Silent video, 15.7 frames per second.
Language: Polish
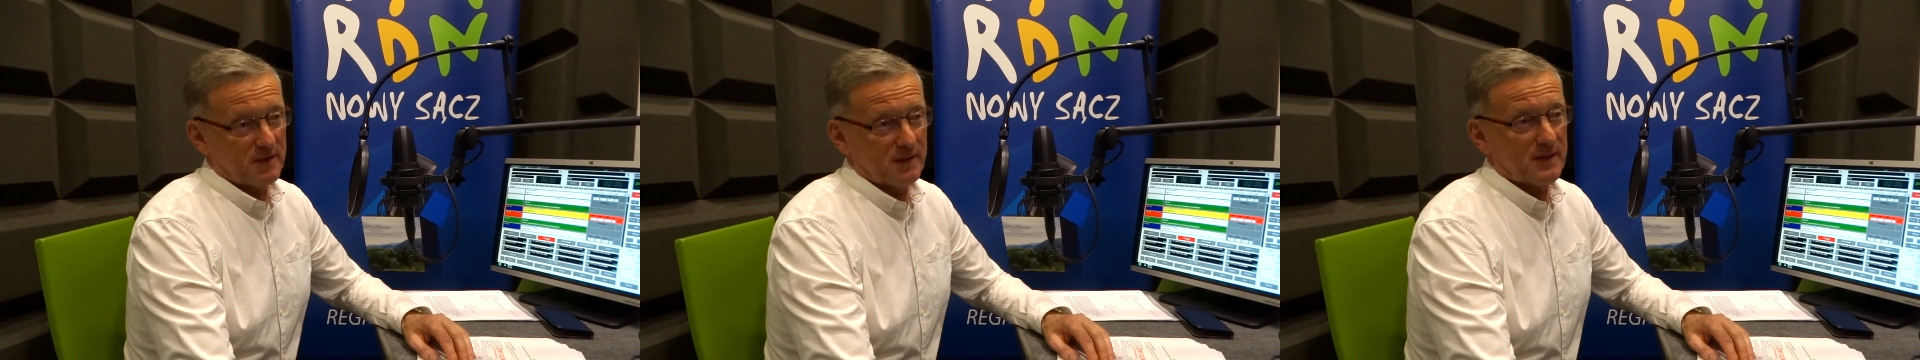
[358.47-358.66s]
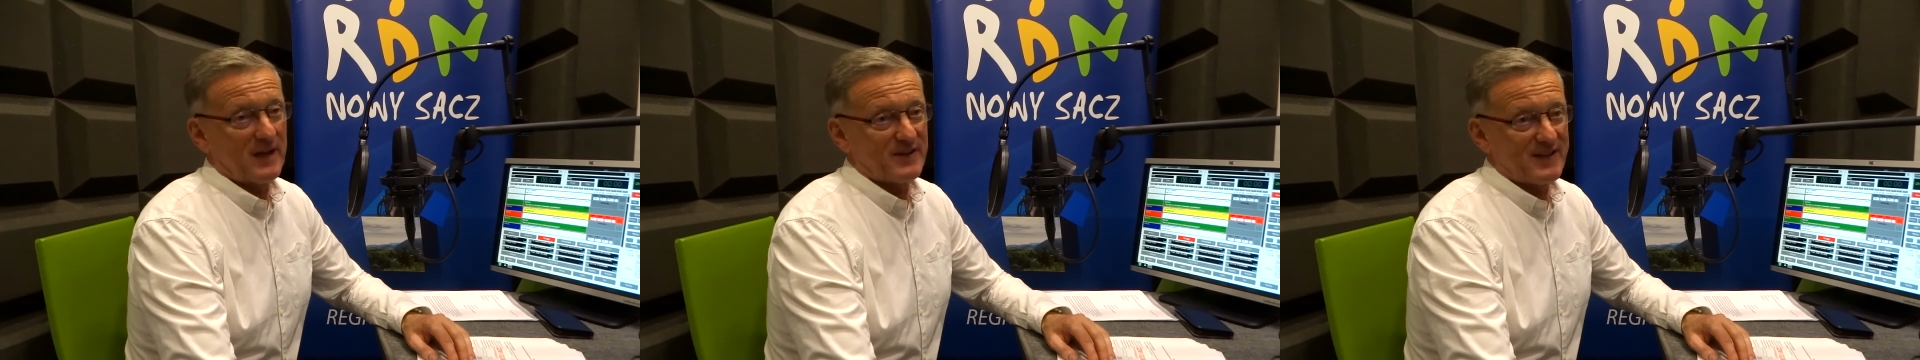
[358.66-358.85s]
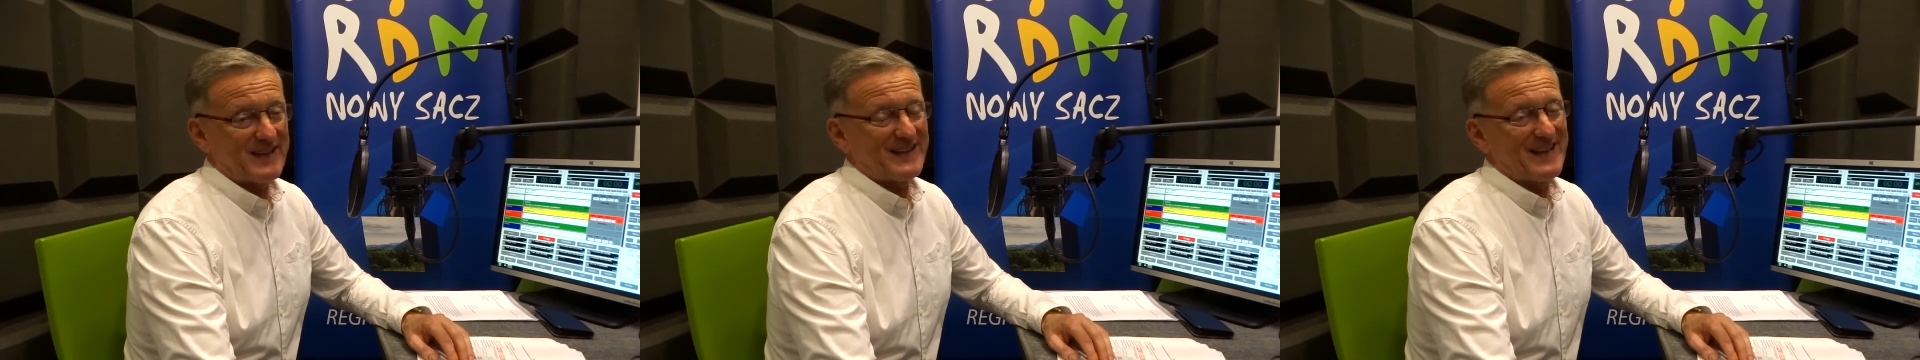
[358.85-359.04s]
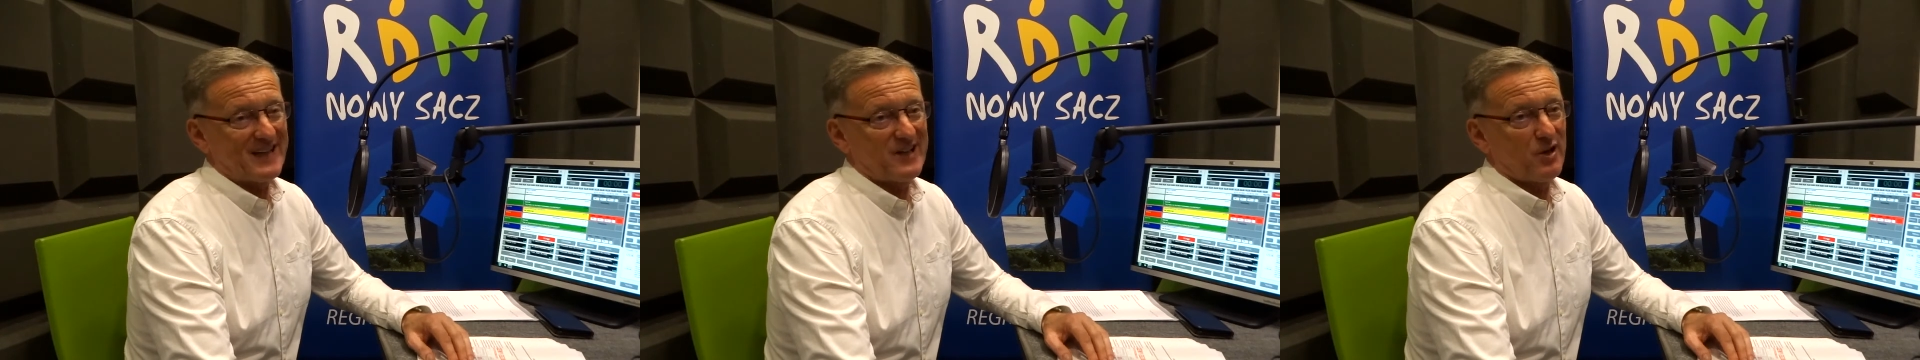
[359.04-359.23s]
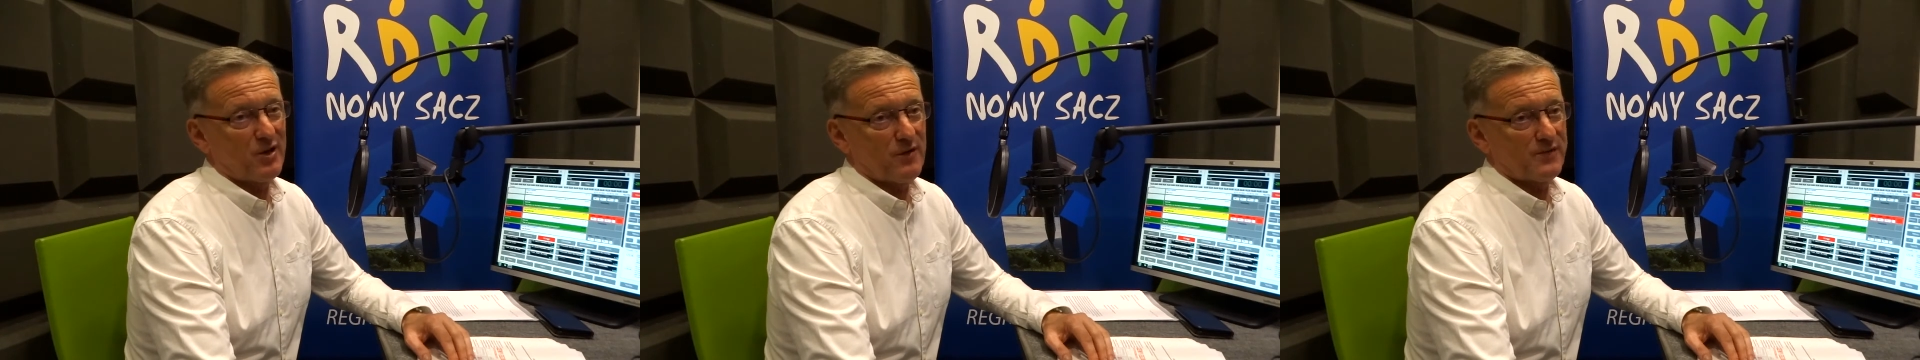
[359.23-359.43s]
kandydat na
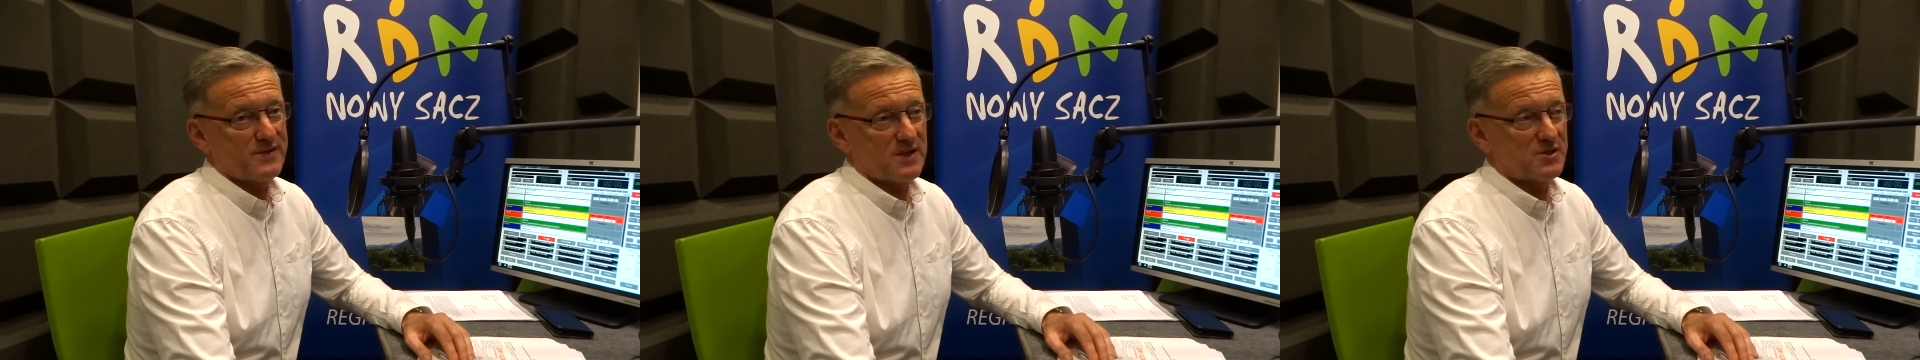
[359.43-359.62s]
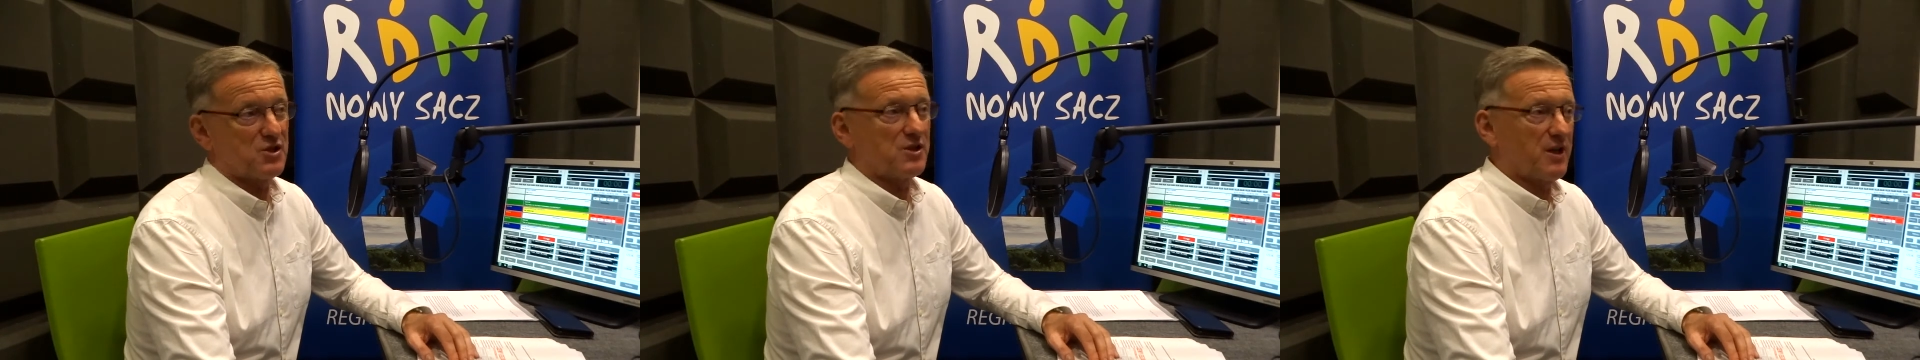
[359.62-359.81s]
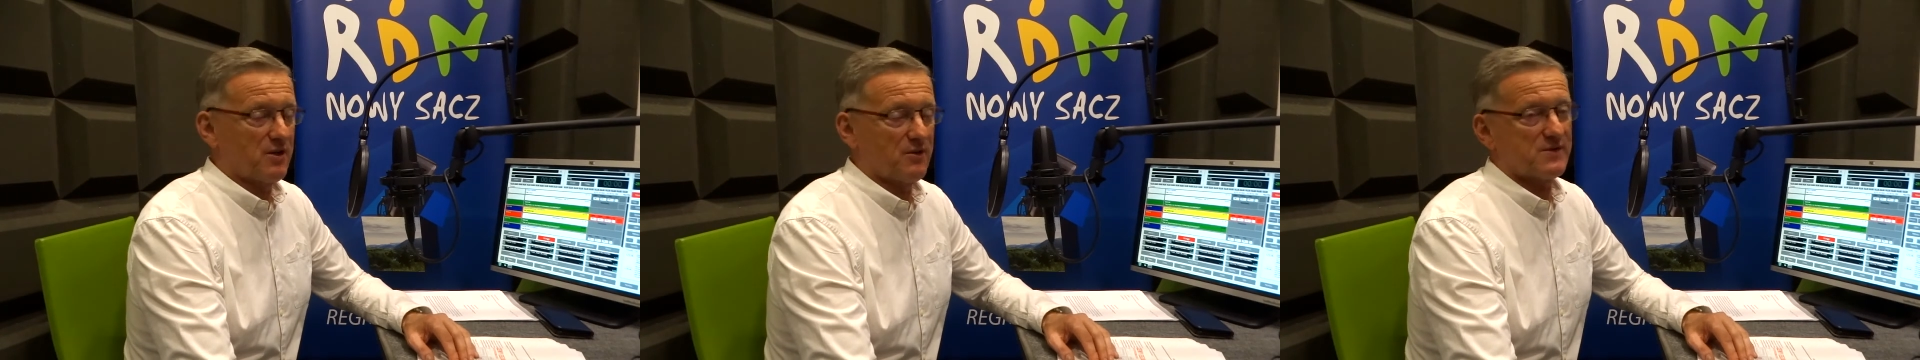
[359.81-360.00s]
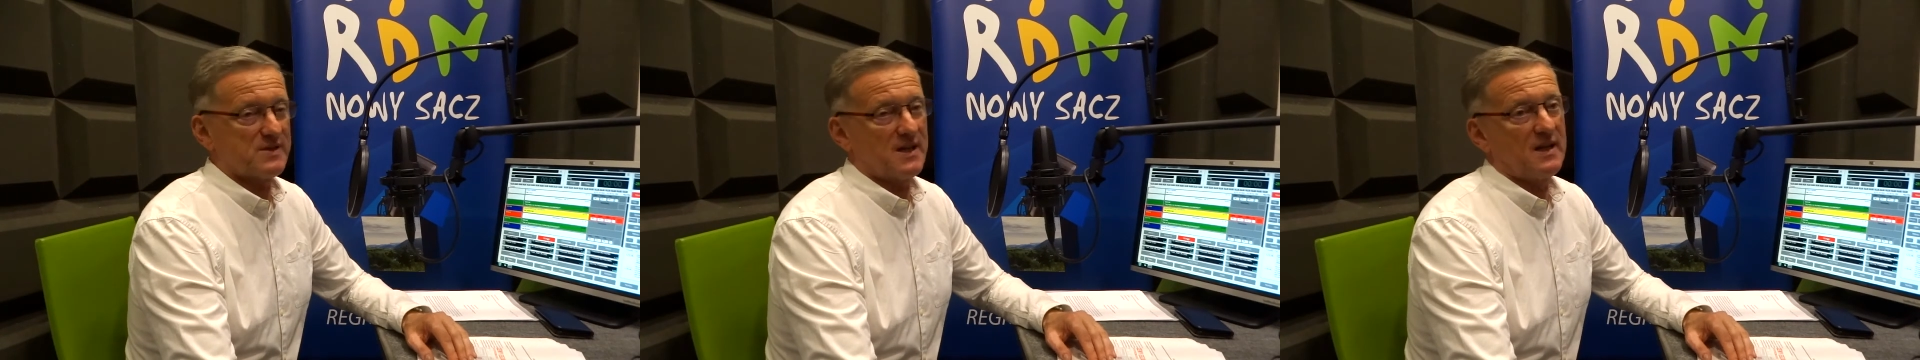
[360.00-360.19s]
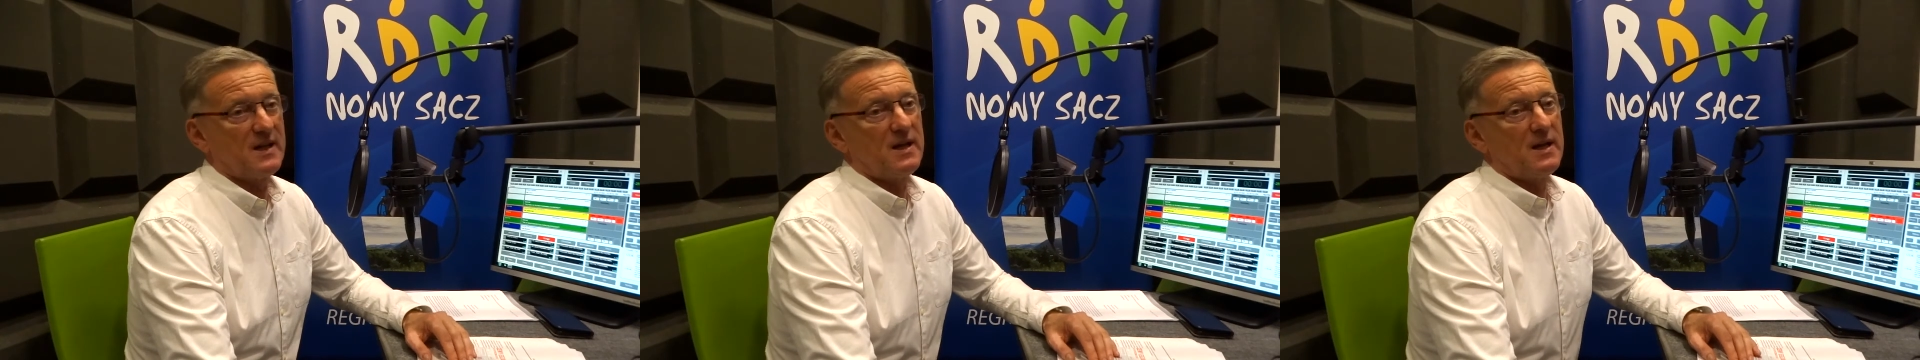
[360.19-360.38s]
kierowcę czy kierowca